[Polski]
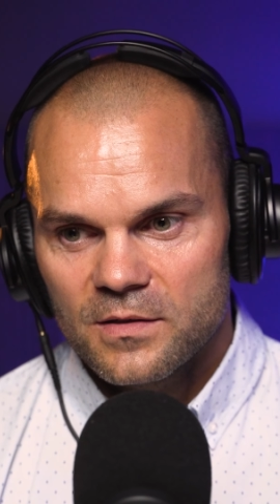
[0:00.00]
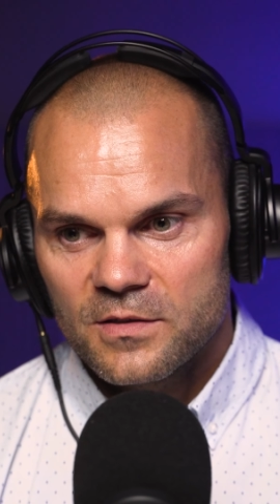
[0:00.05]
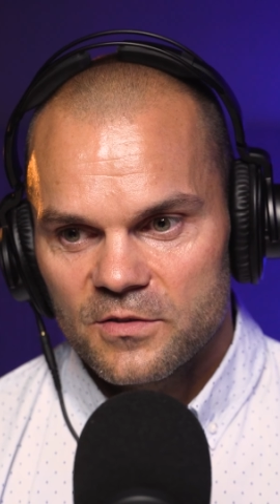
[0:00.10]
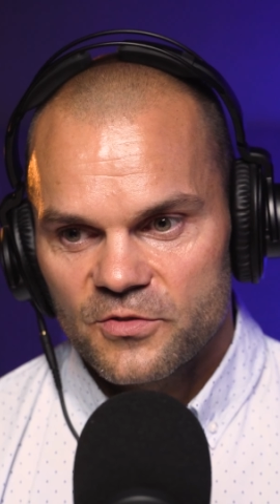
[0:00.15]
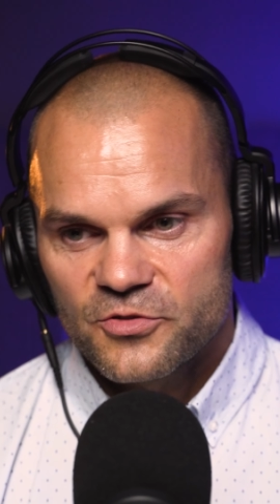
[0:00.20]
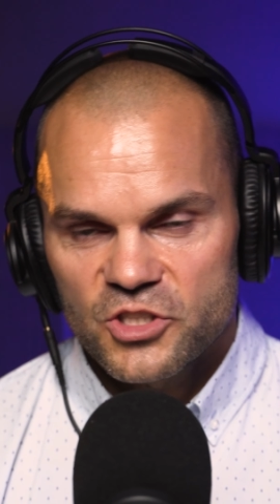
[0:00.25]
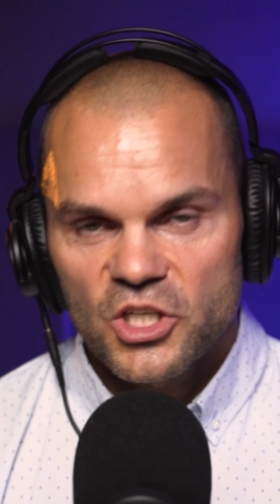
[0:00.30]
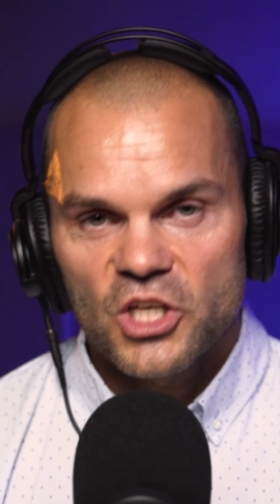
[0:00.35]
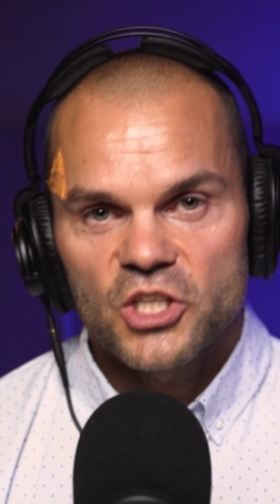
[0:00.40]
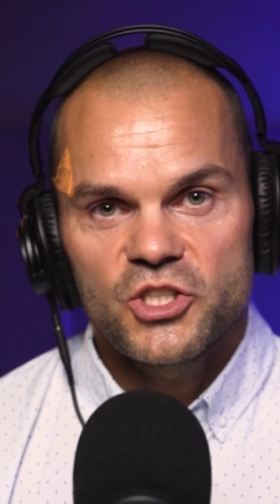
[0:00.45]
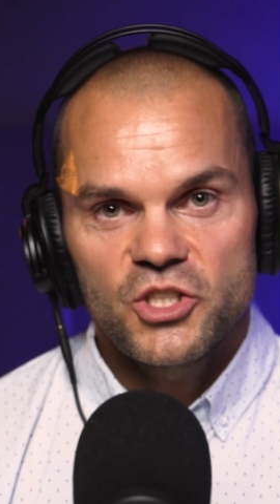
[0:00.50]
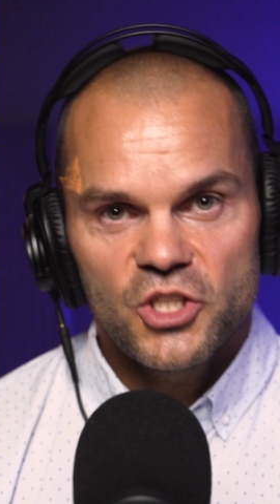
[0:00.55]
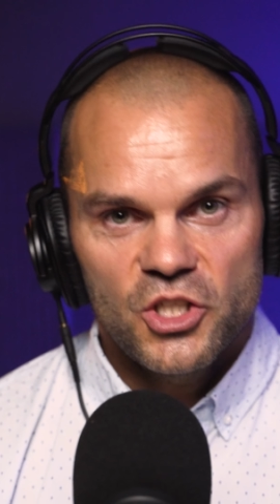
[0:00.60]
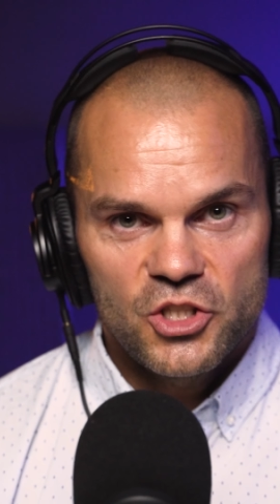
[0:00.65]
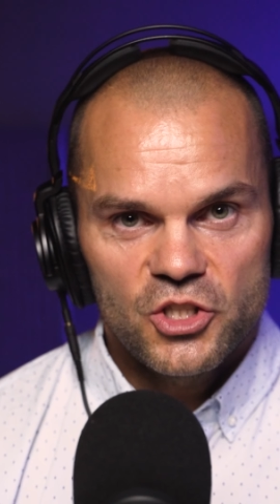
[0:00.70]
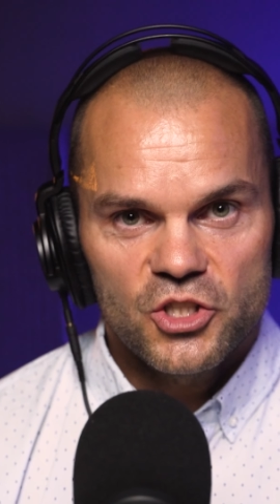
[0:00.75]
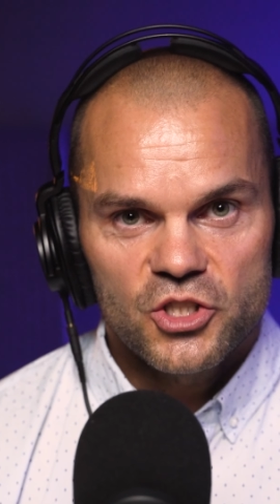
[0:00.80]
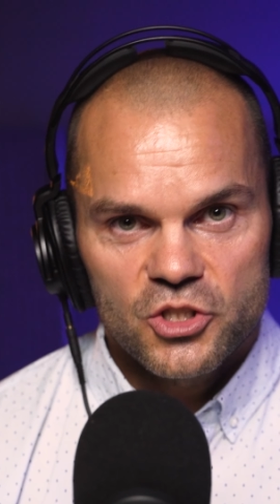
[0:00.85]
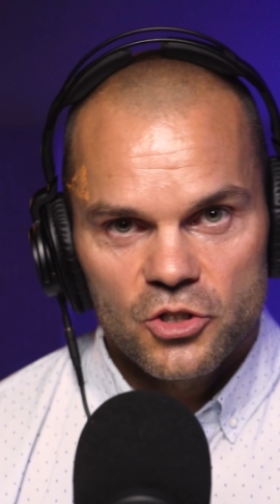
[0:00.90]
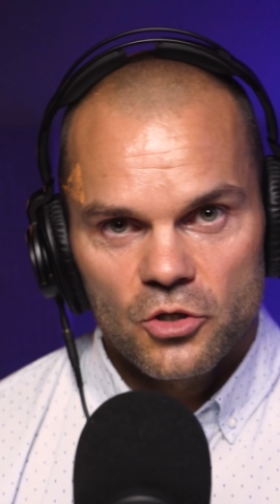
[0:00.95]
yy, wcześniej
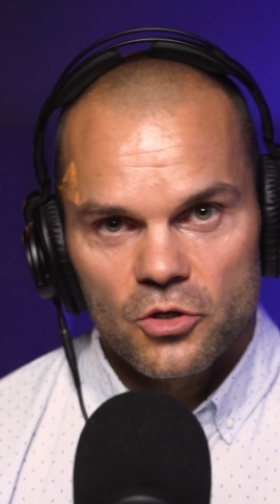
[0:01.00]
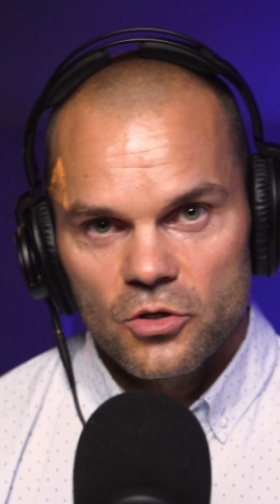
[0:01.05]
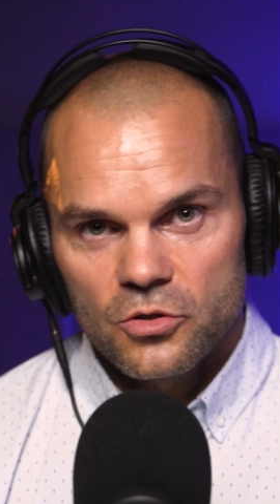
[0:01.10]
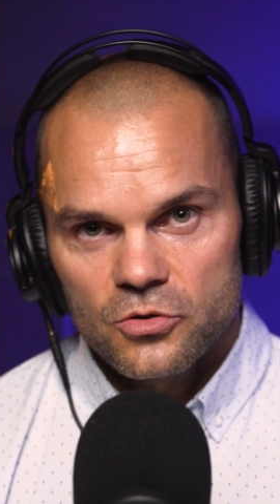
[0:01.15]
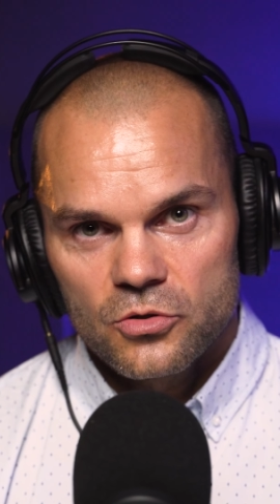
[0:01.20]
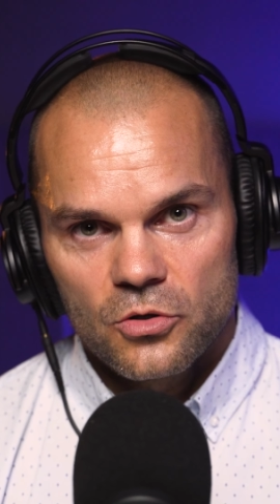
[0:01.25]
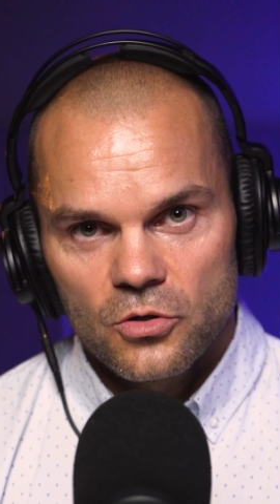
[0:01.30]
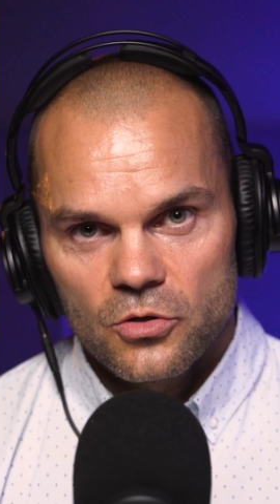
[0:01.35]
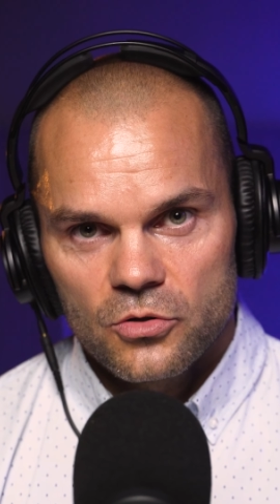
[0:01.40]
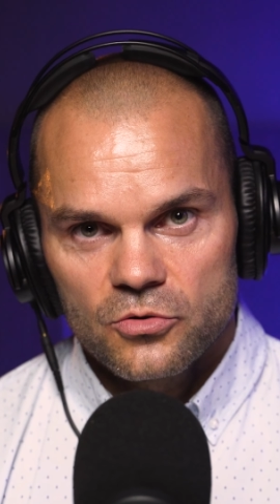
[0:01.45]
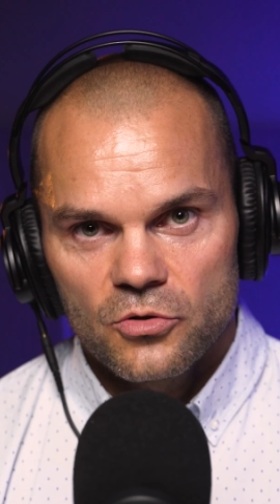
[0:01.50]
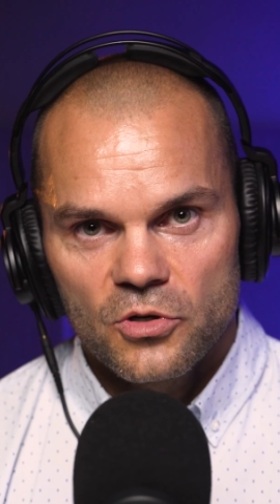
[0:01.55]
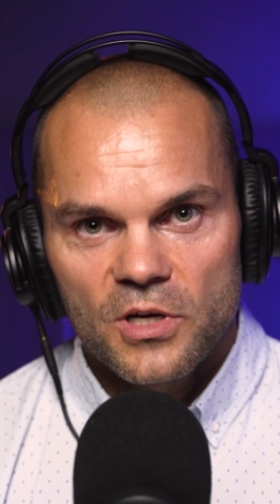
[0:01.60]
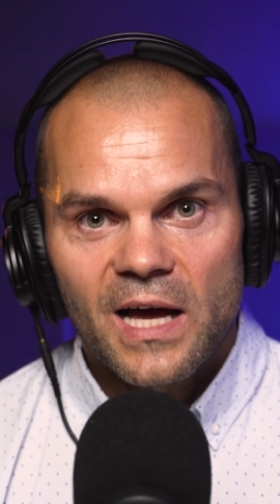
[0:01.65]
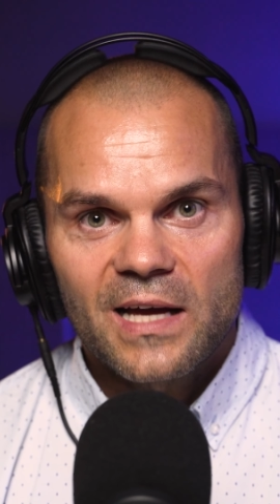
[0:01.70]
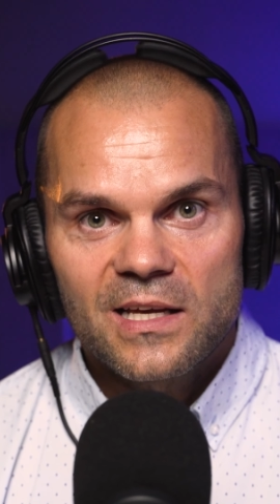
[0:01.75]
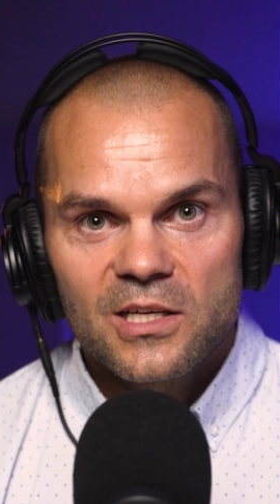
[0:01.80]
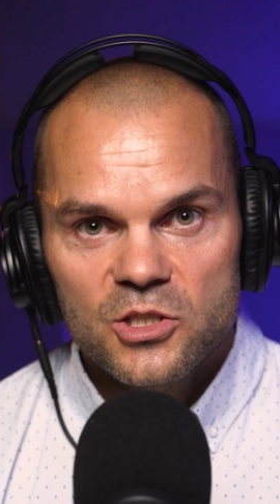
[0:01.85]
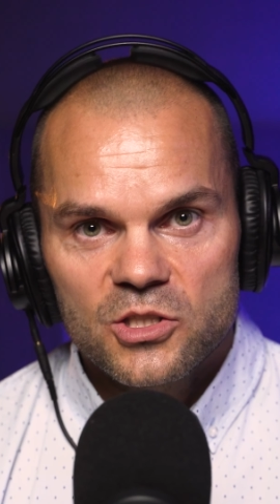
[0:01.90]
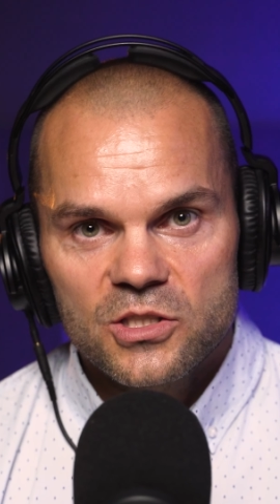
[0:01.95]
niż do, do, do,
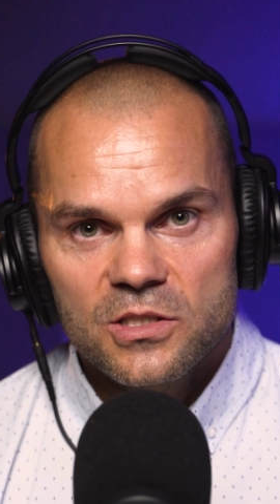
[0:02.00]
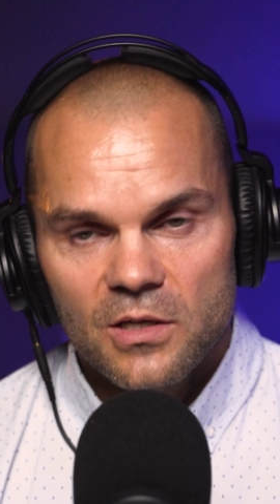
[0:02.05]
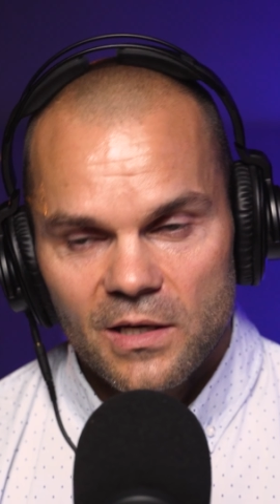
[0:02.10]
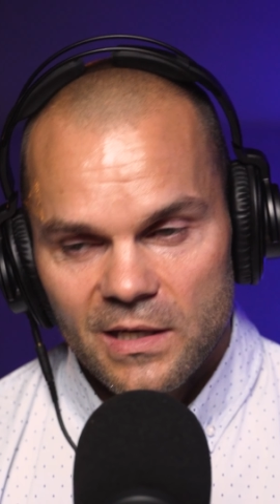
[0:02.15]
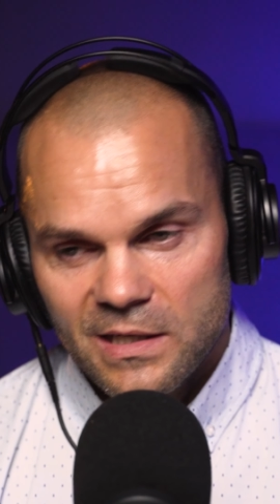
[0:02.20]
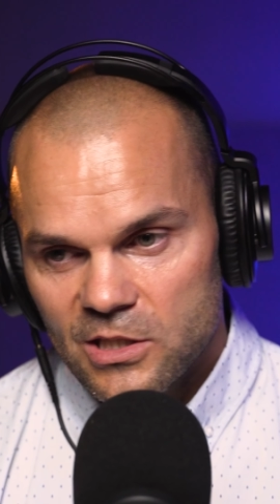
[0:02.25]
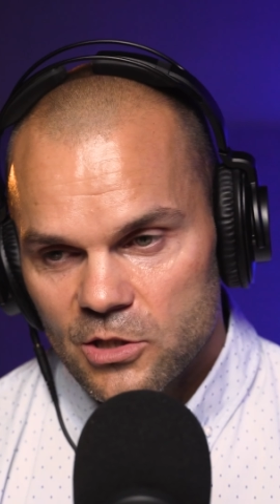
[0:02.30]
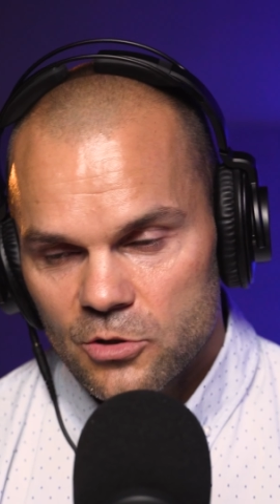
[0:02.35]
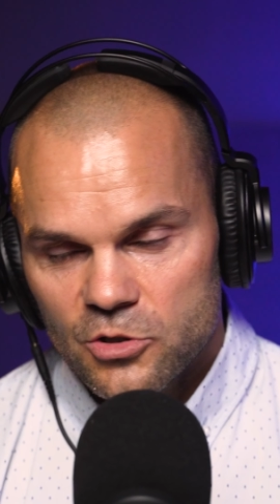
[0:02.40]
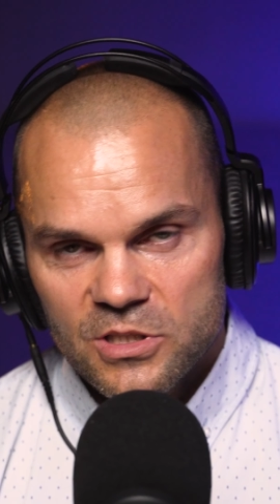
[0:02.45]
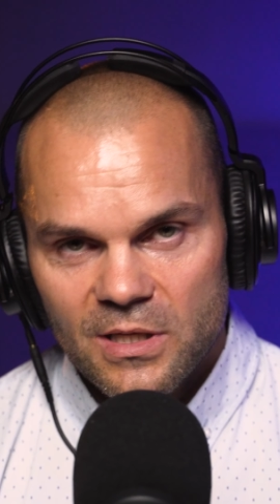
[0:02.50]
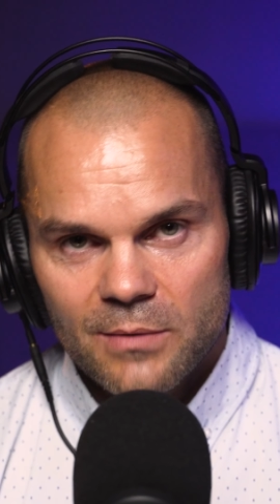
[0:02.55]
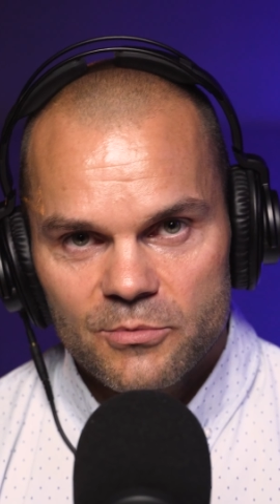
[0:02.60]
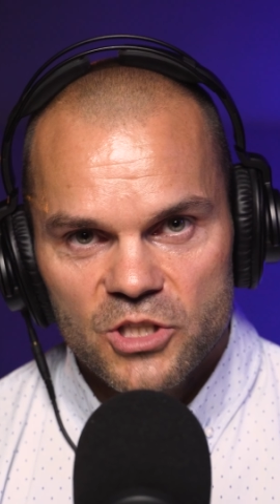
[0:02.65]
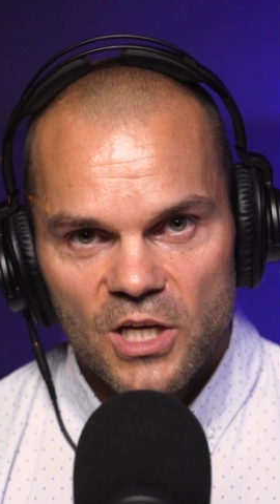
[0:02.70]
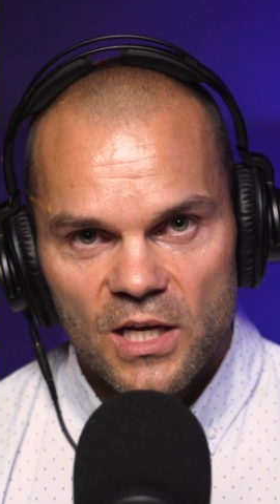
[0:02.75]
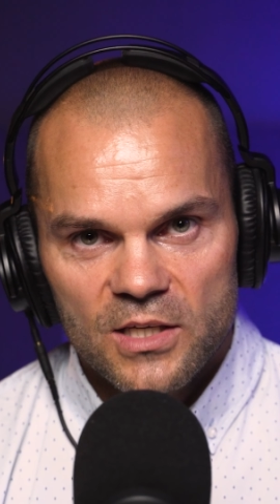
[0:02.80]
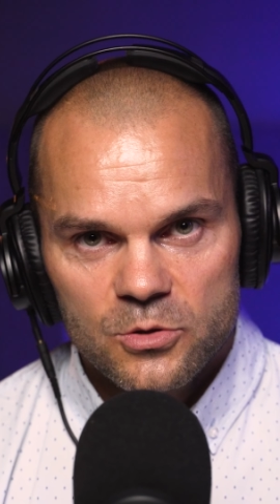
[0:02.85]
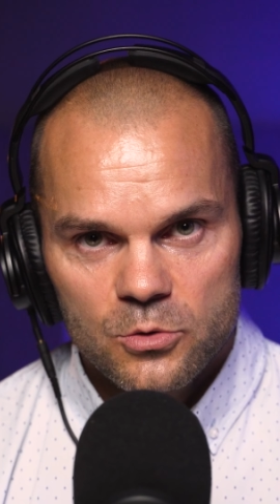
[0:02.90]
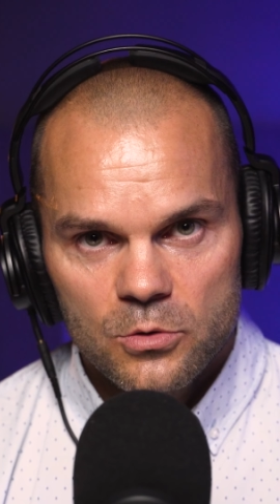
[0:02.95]
jakiejś, do jakiegoś tam
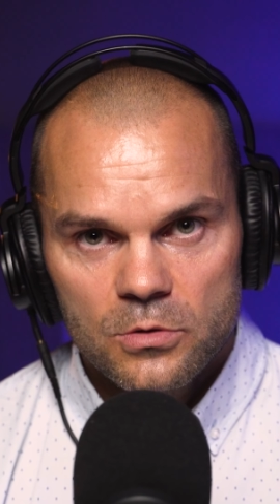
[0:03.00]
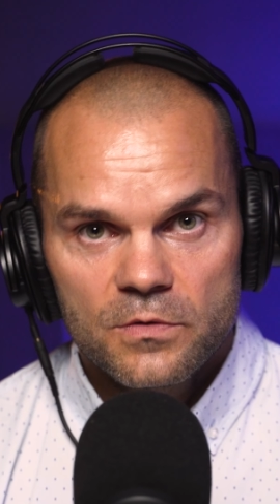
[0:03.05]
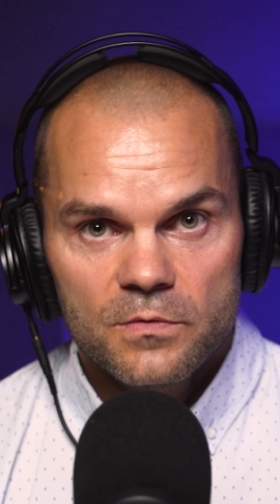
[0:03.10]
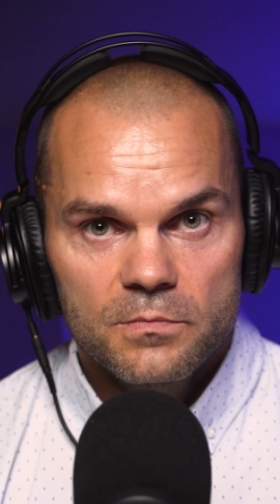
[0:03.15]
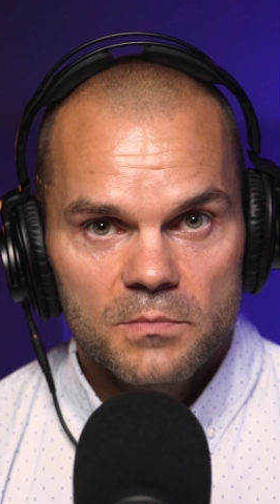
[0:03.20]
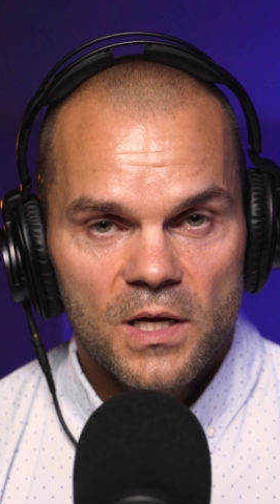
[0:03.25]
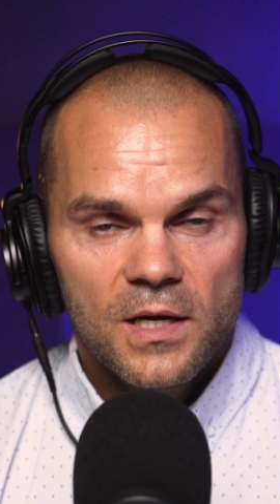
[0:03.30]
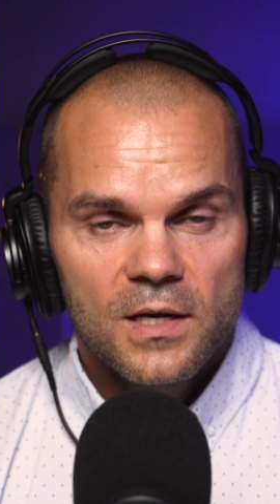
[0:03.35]
czasu,